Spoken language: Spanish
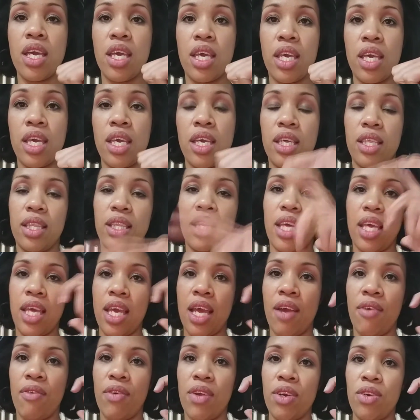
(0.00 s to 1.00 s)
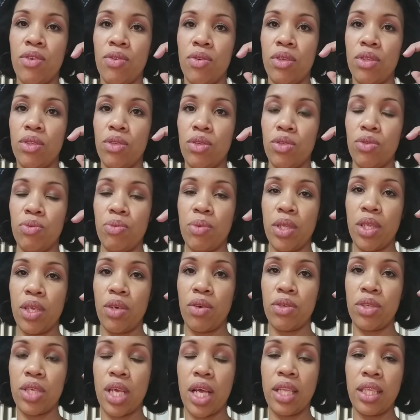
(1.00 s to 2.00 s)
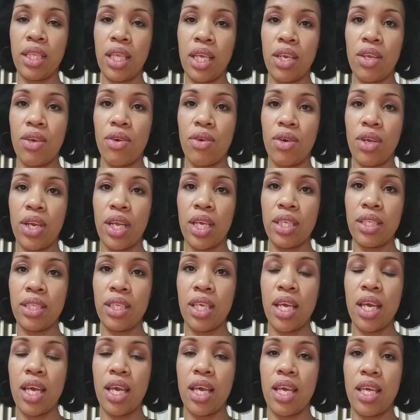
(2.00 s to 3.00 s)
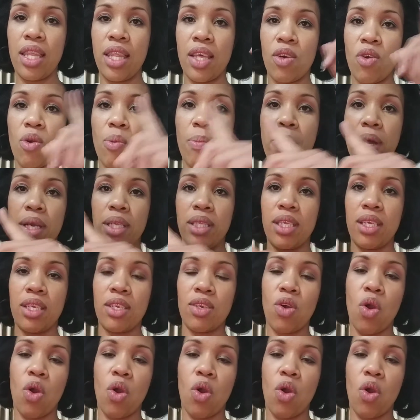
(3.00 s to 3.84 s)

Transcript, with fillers: y de ir a ver nuestros videos anteriores y de compartir